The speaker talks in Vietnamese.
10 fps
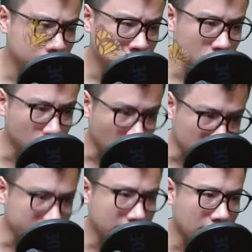Dù
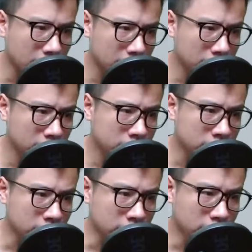ngươi thắng
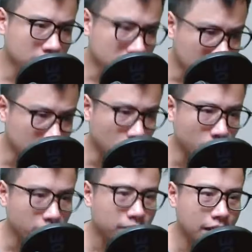Nhưng người của
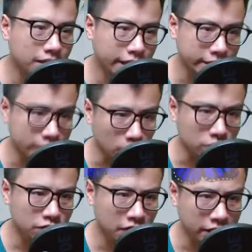huyết mãng thành nhiều như
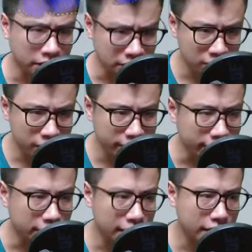vậy Ngươi
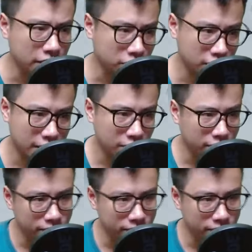địch lại được sao